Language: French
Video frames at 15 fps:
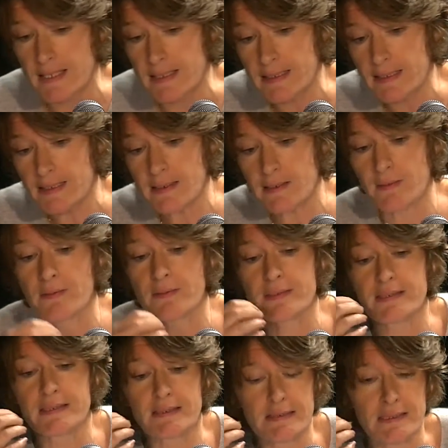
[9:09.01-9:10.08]
Et euh,
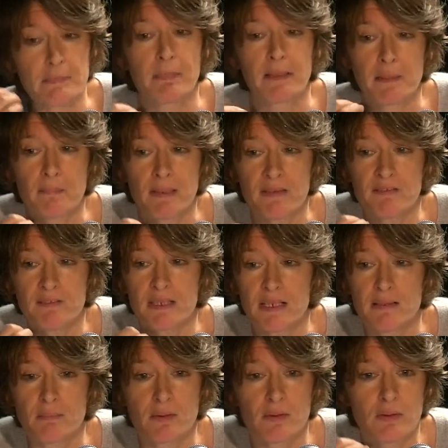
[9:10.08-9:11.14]
c'est ce qui permet
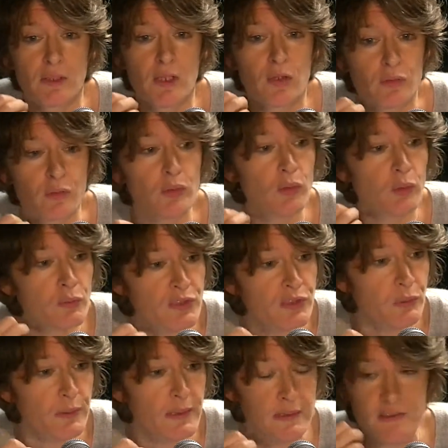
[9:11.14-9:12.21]
finalement de
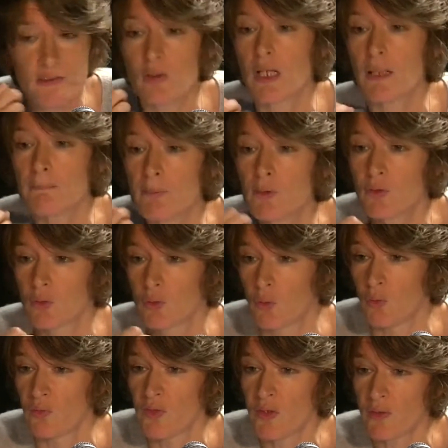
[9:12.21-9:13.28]
construire ce rapport de
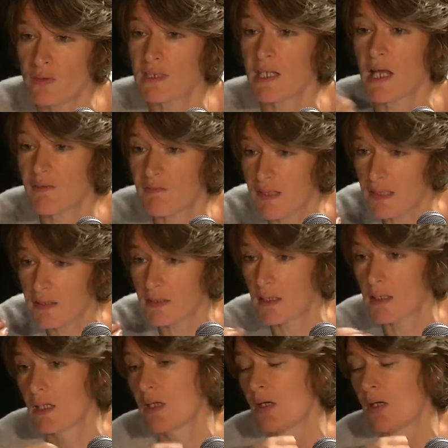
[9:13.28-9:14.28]
confiance avec